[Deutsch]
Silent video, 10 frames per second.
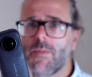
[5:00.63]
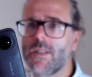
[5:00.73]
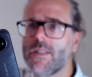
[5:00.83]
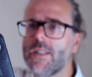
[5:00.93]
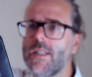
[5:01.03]
man
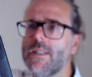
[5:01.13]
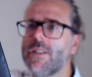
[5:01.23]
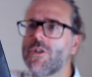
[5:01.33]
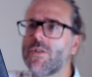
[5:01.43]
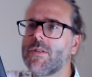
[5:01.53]
diese
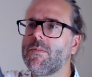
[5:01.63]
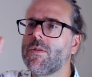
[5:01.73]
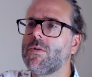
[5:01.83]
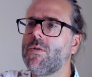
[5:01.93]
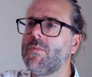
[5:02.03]
Linsen schützen
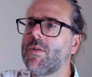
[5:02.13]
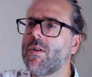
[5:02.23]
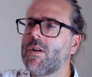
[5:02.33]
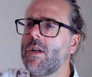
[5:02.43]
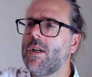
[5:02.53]
muss, oben
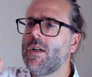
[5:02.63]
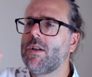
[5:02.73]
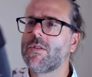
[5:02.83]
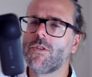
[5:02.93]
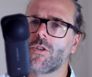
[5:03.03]
noch
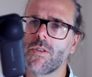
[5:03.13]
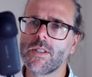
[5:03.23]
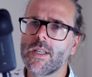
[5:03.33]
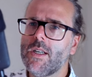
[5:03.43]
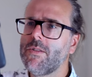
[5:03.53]
so einen Schutz
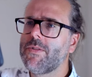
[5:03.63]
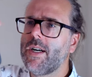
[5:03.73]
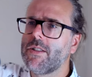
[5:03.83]
drauf,